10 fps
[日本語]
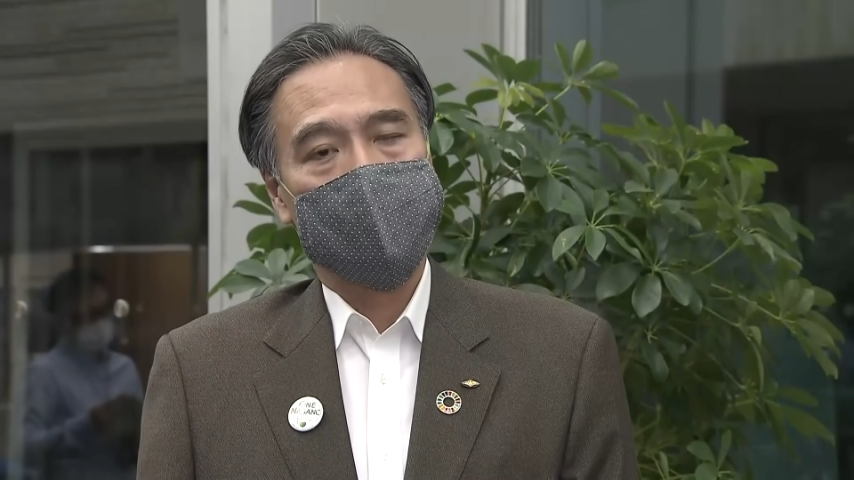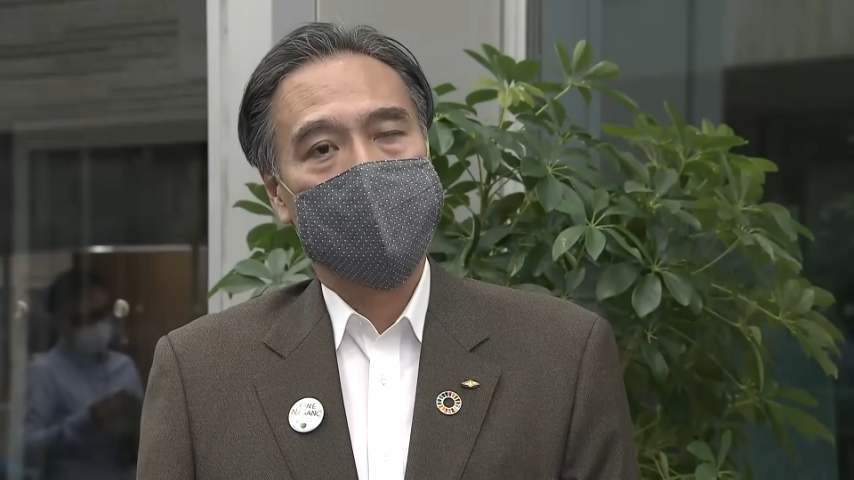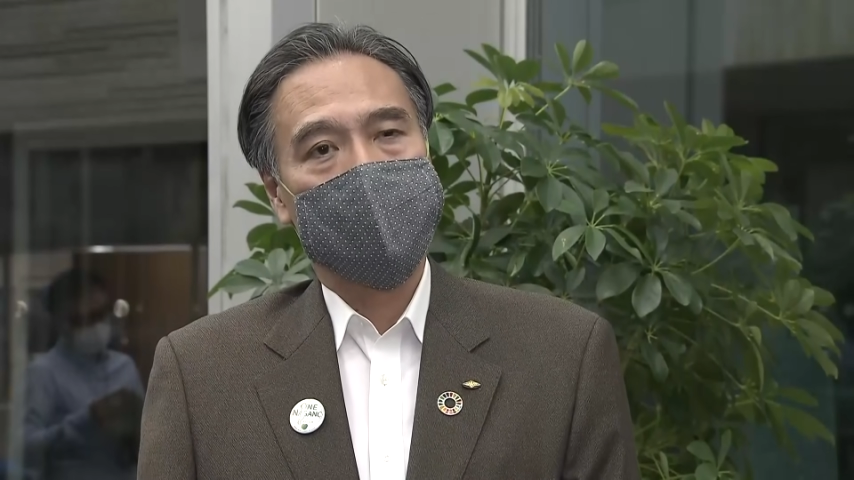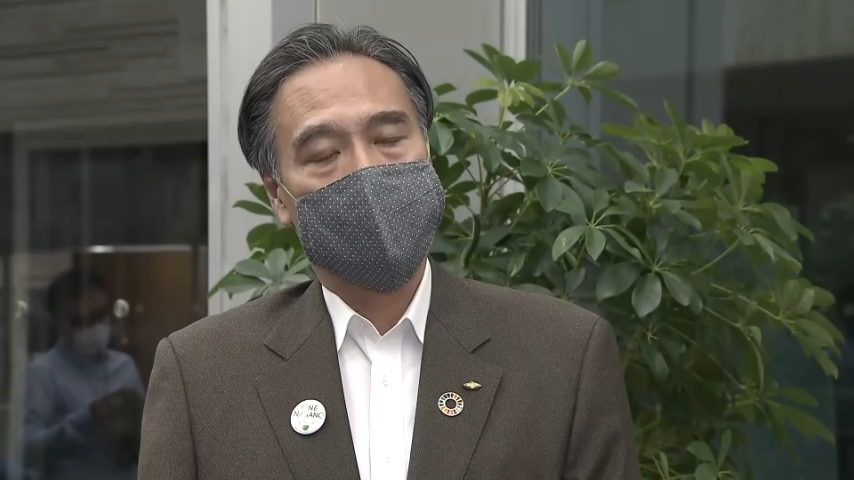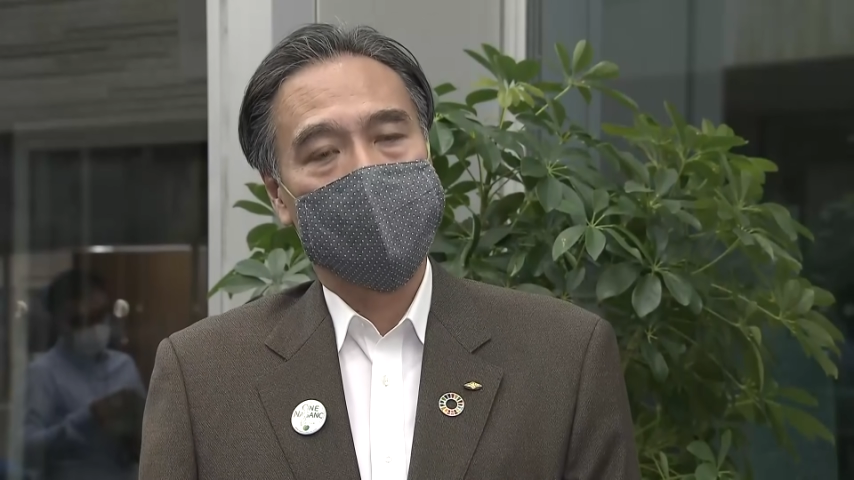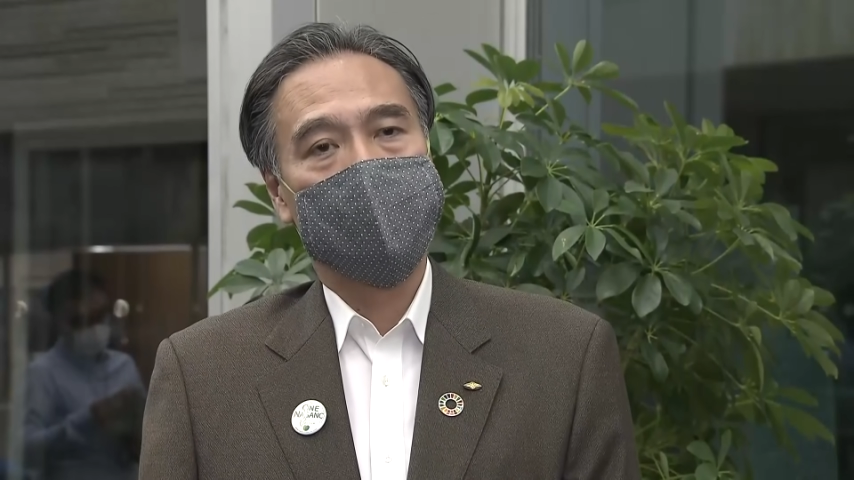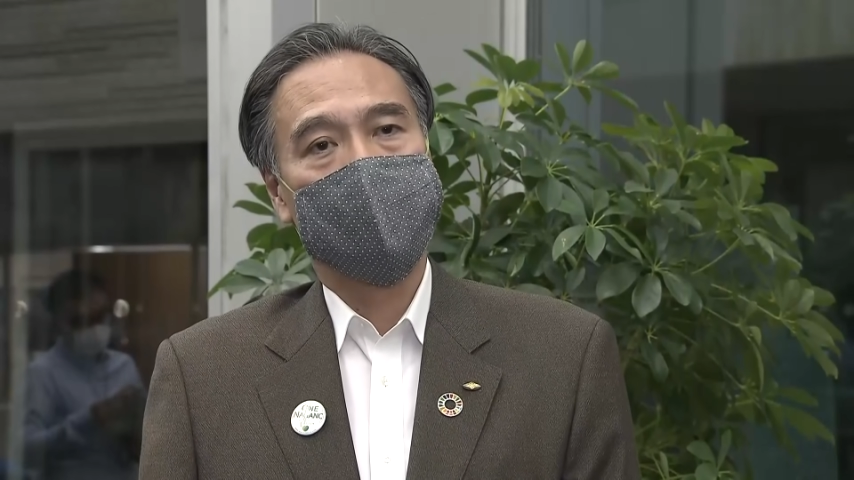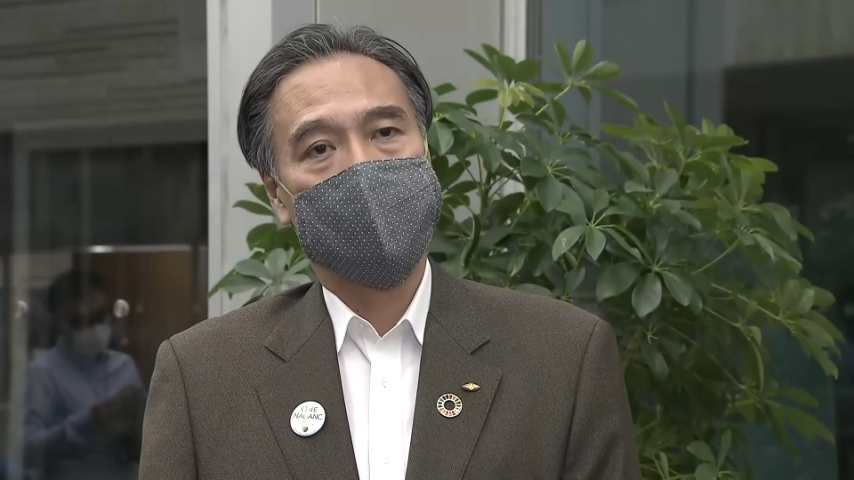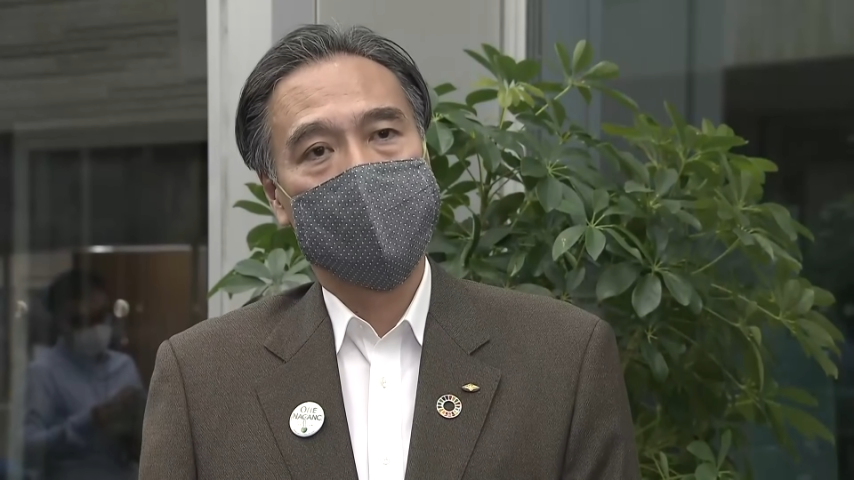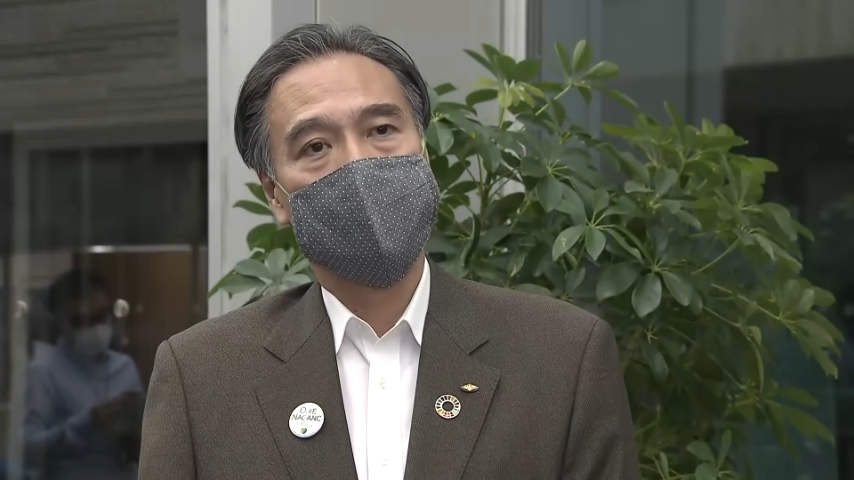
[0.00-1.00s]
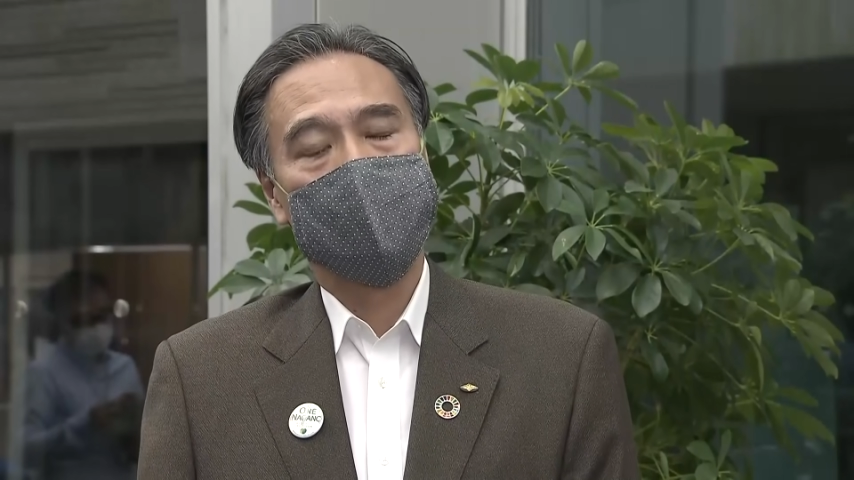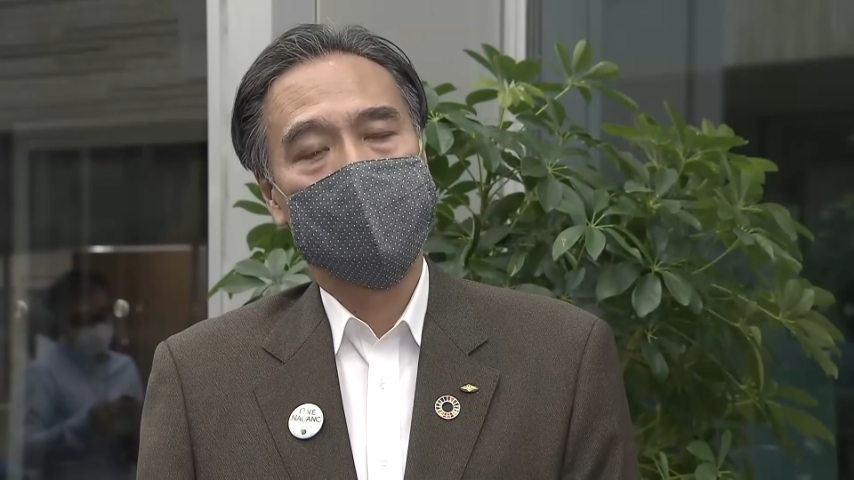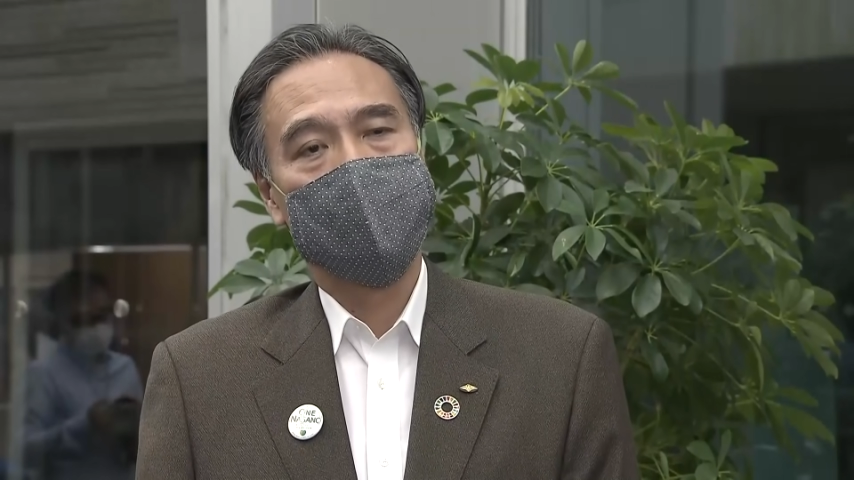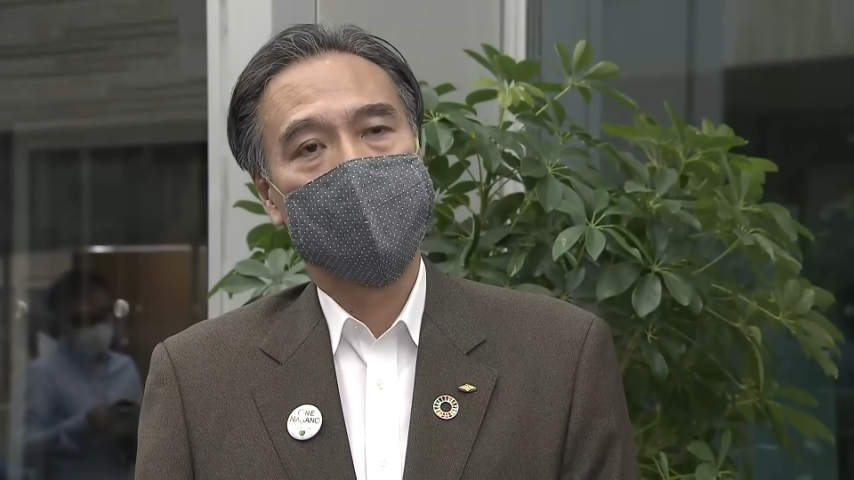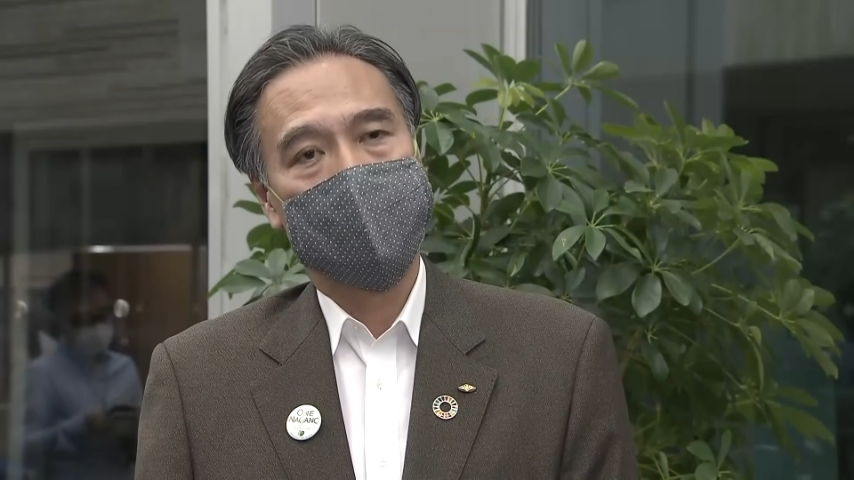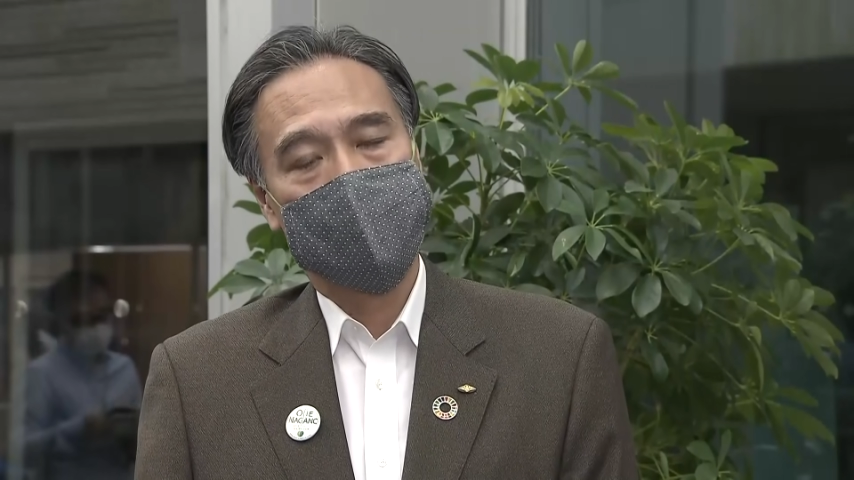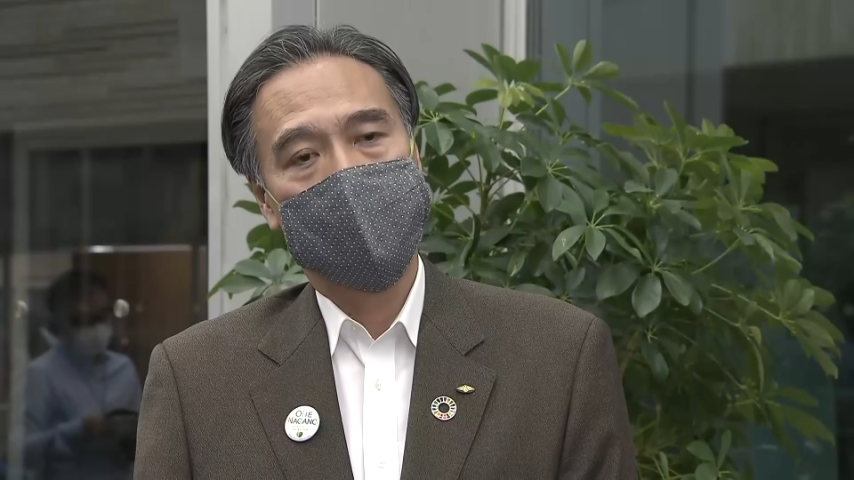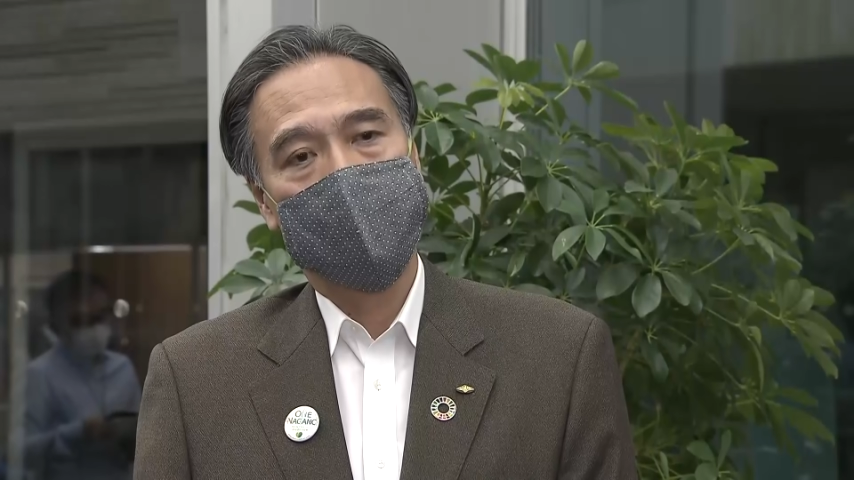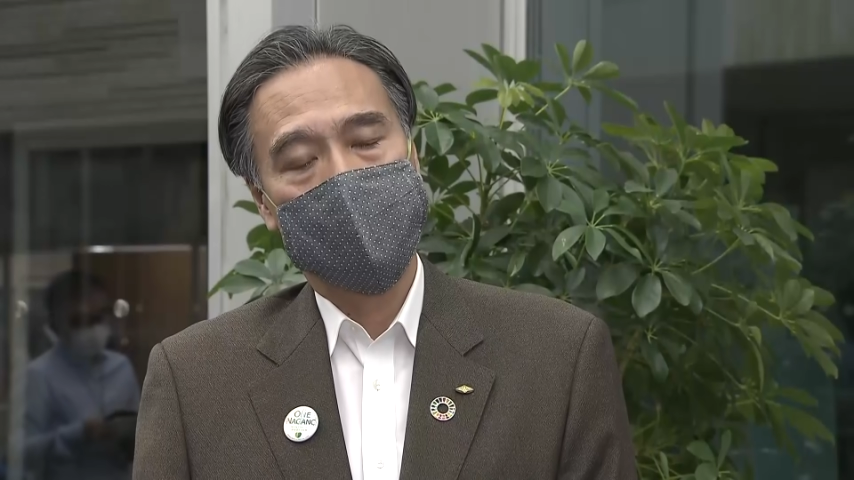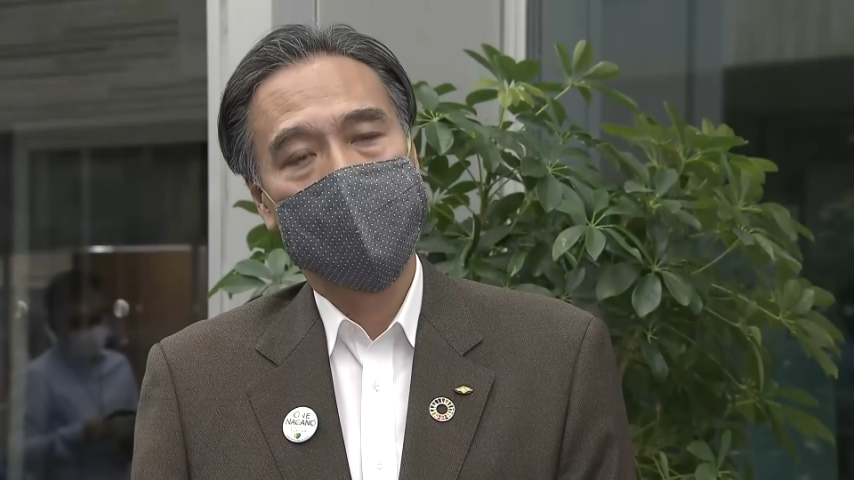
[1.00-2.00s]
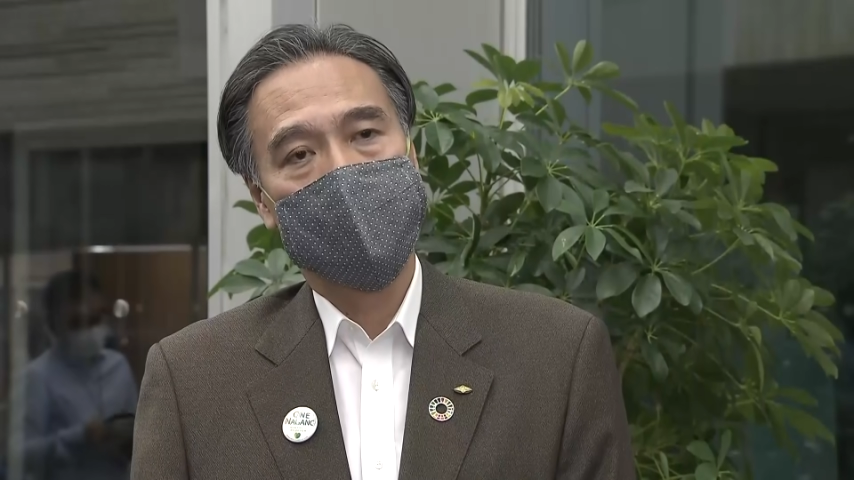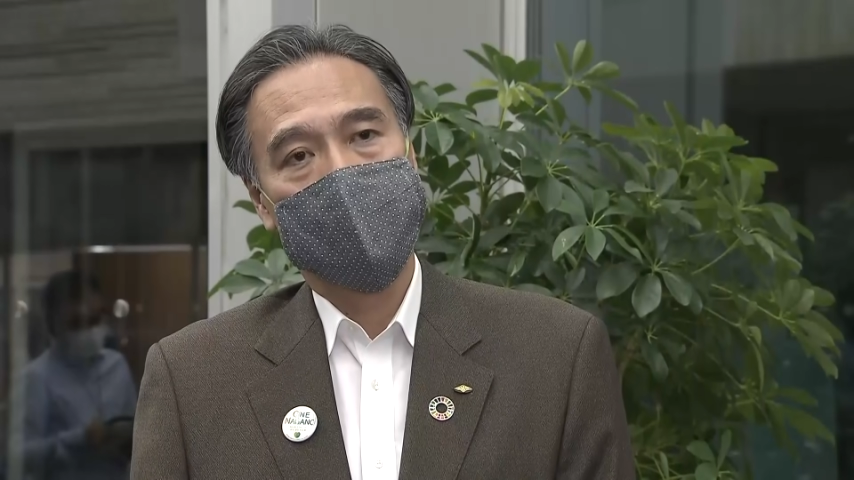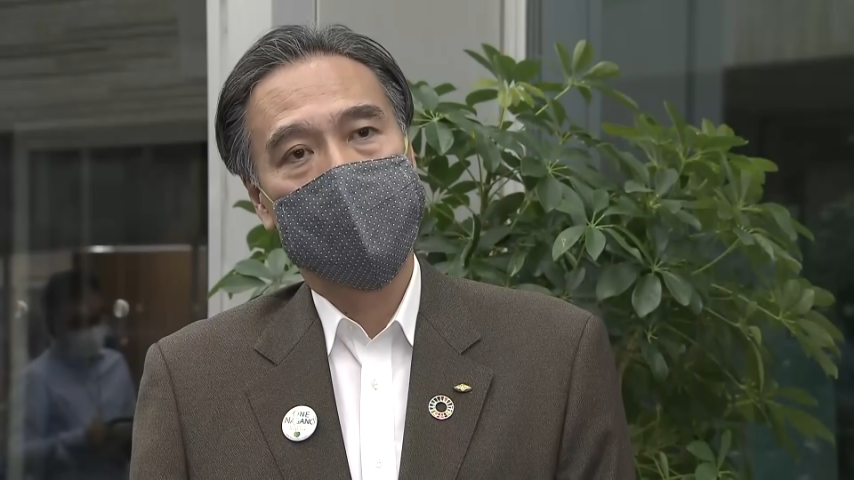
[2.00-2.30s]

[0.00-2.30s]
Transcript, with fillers: 接客を伴うというお話でしたけど、